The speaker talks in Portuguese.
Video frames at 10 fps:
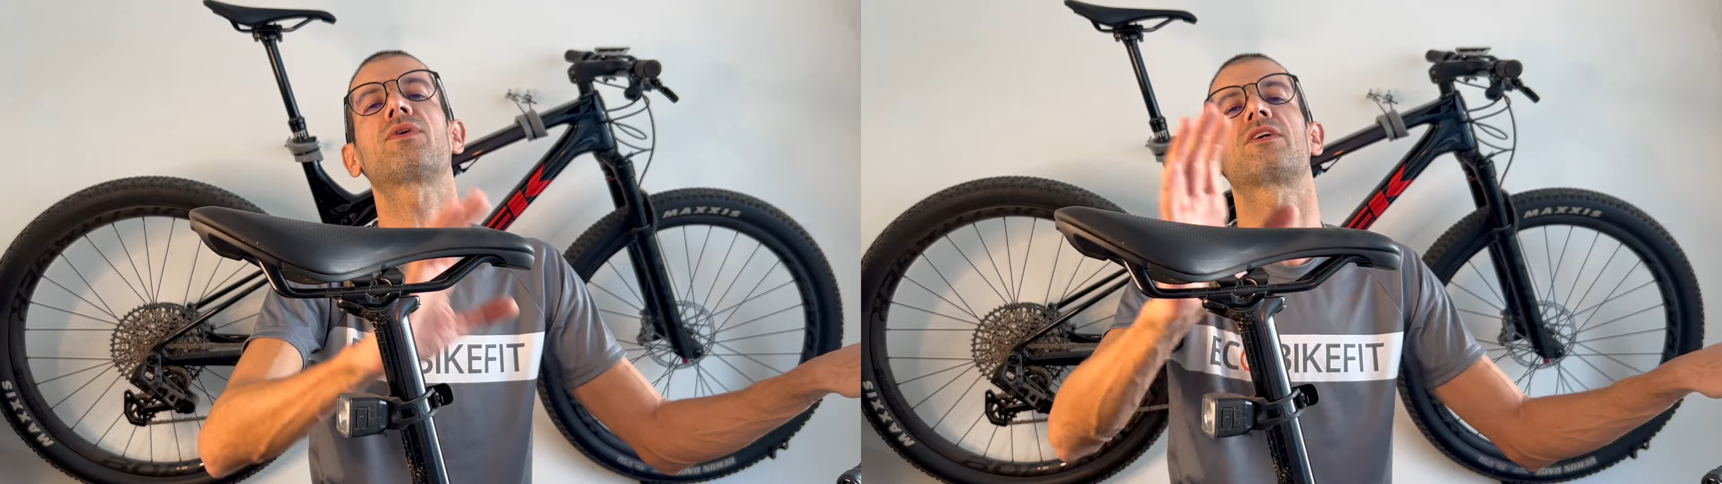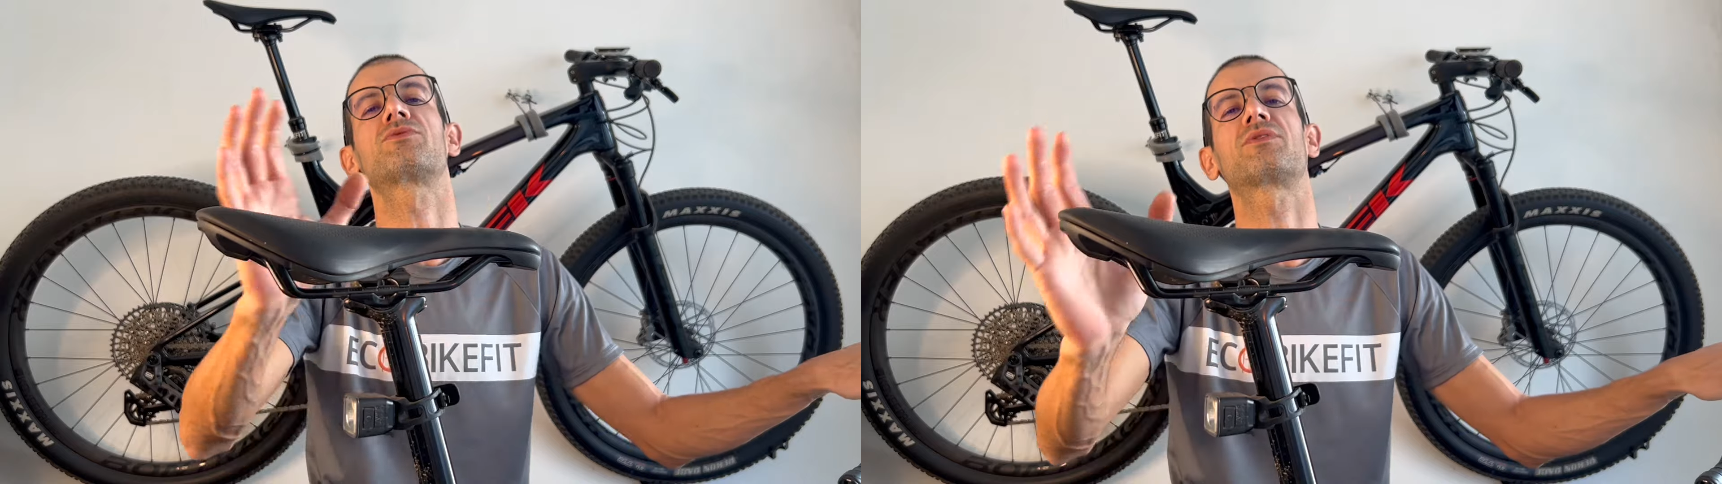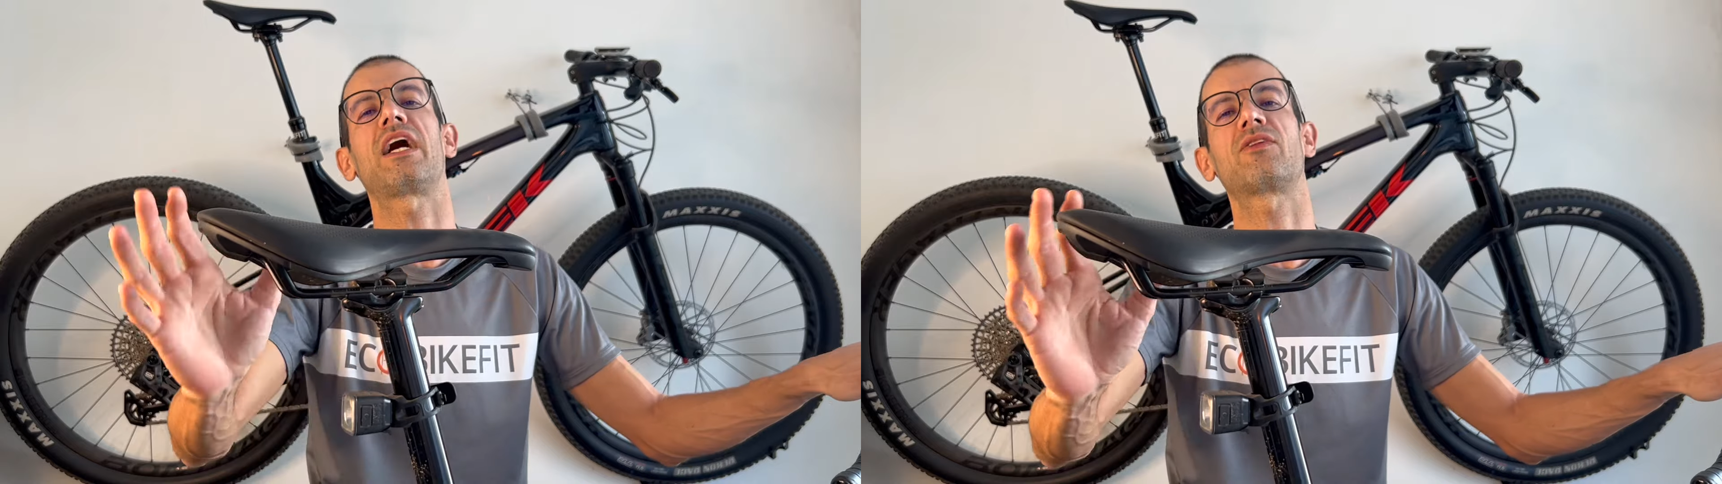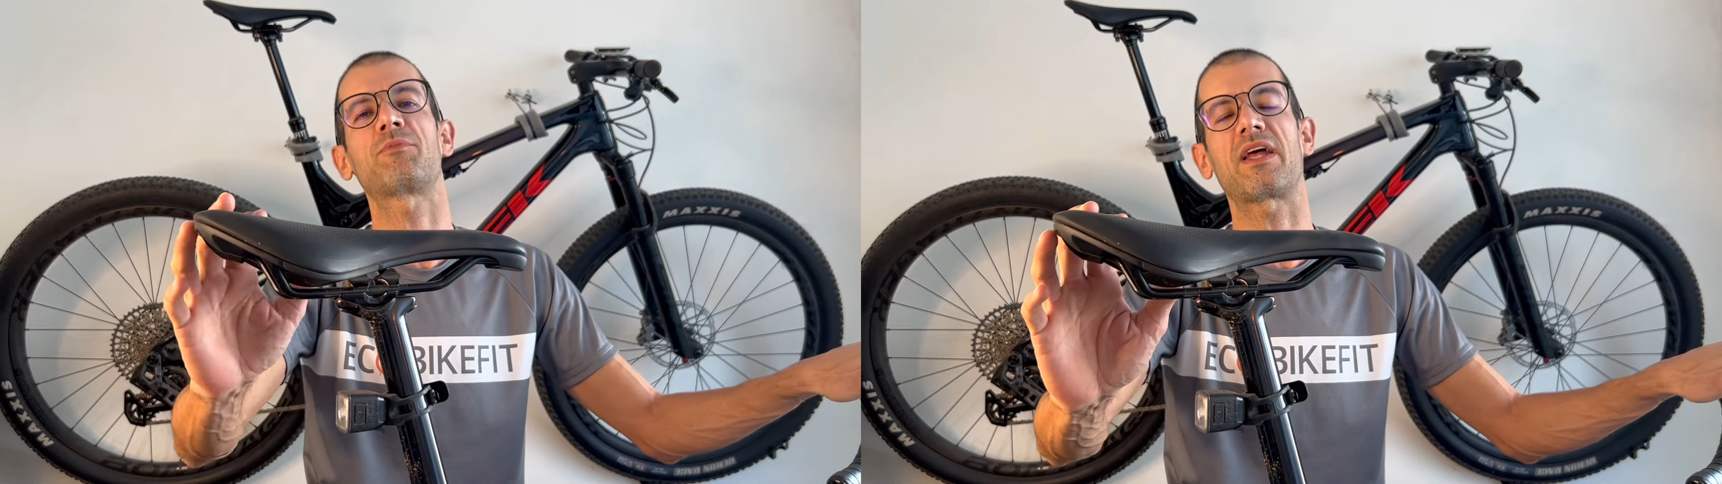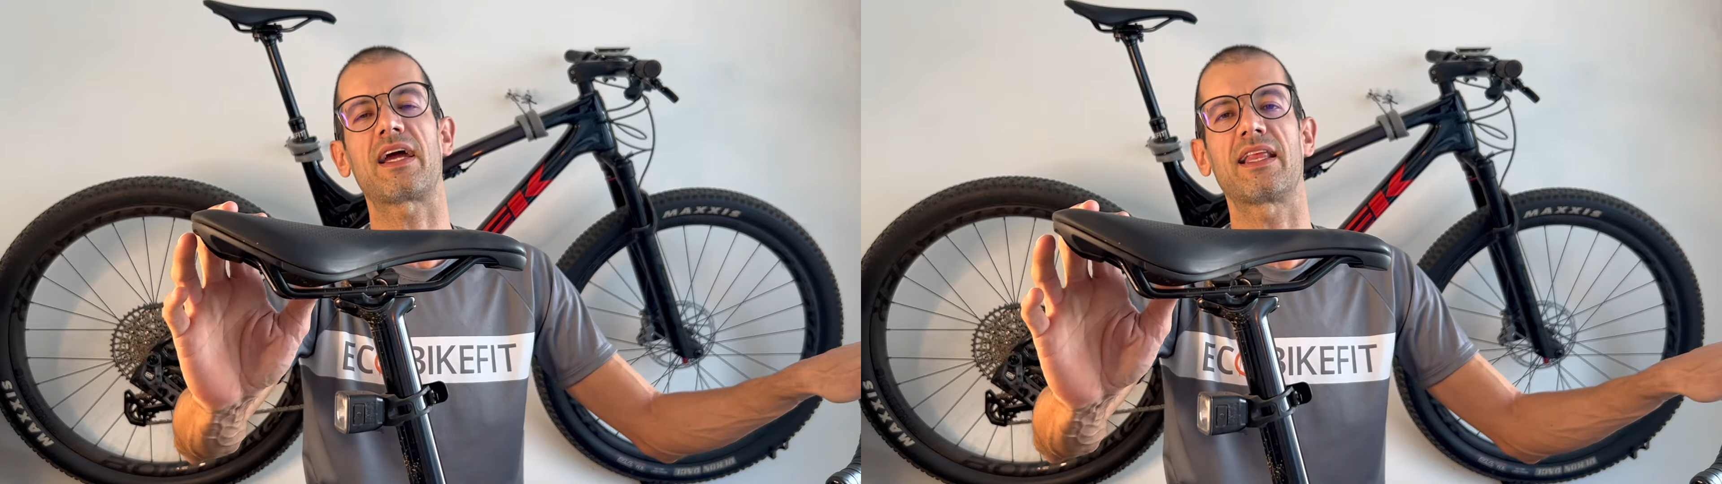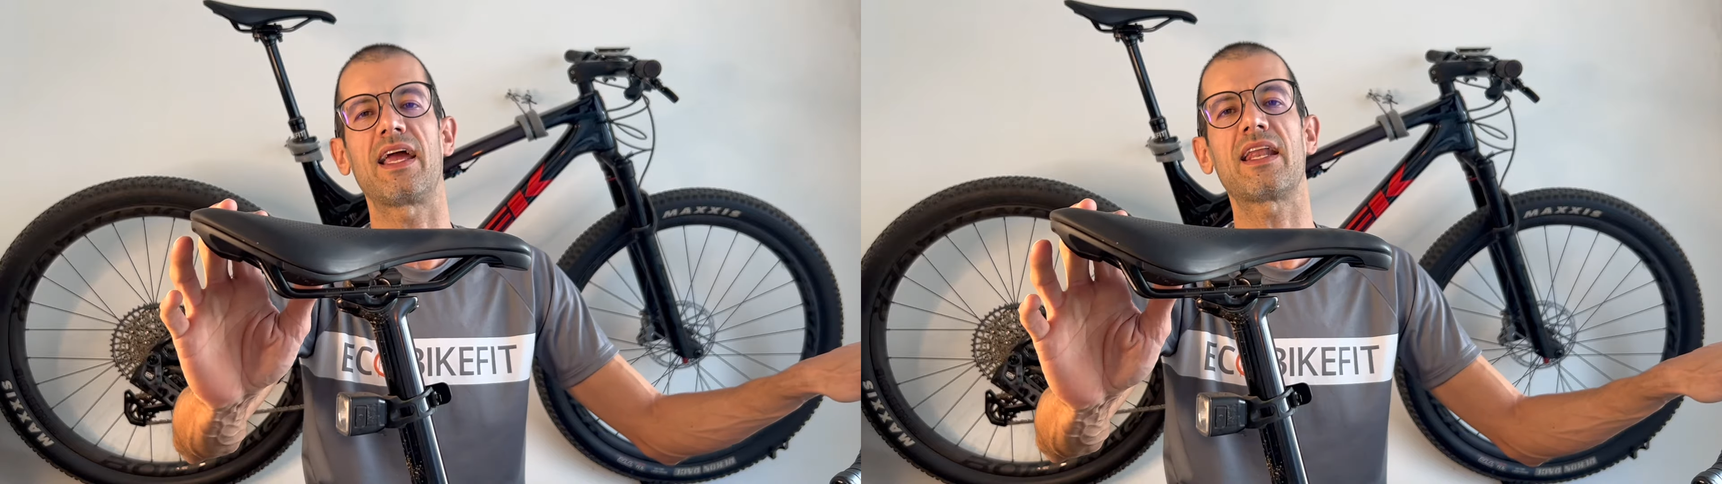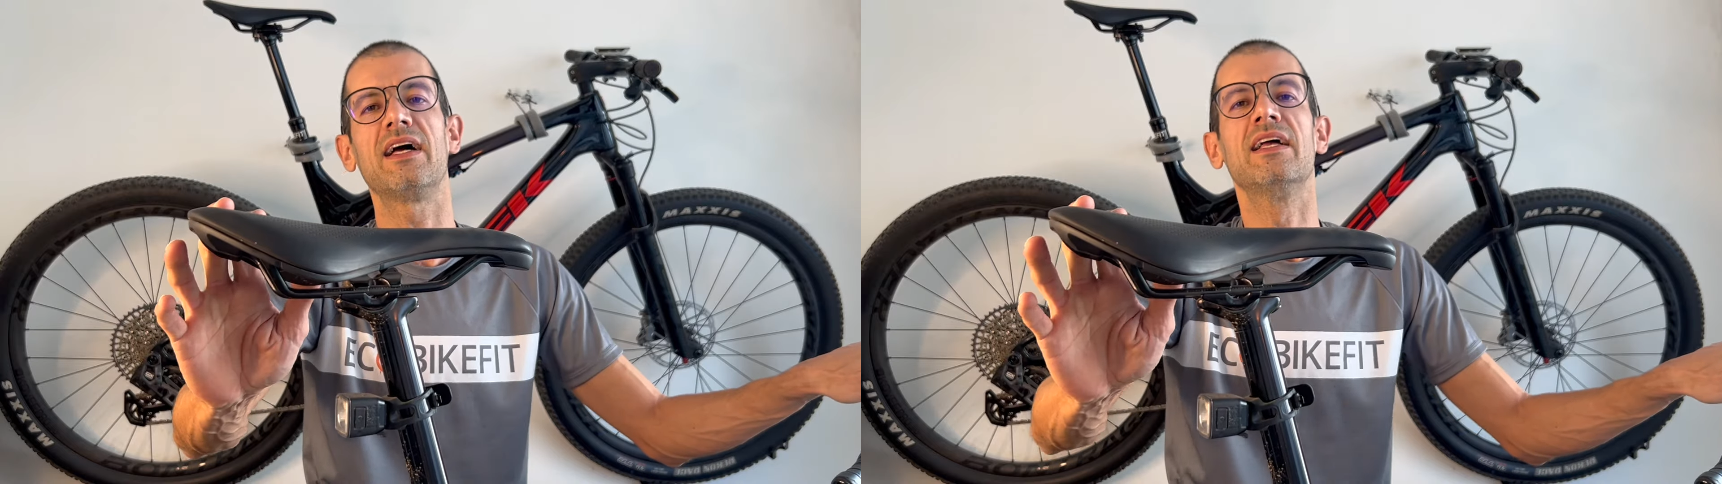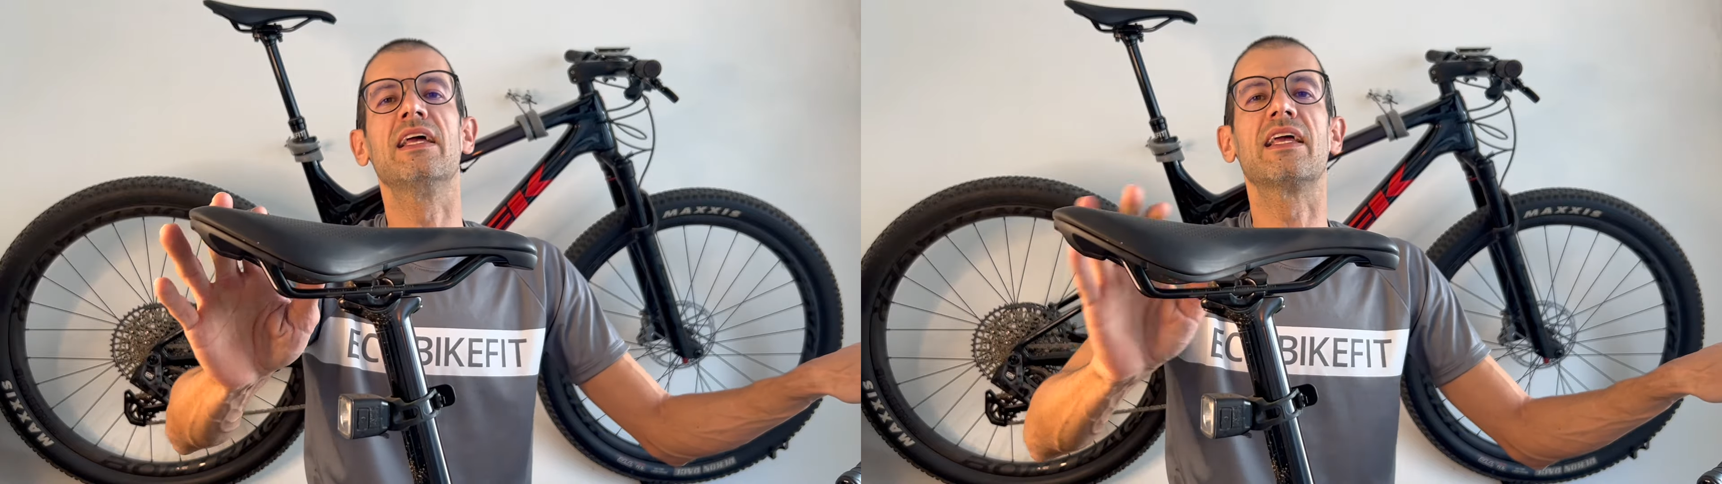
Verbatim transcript: resultado aí para a galera.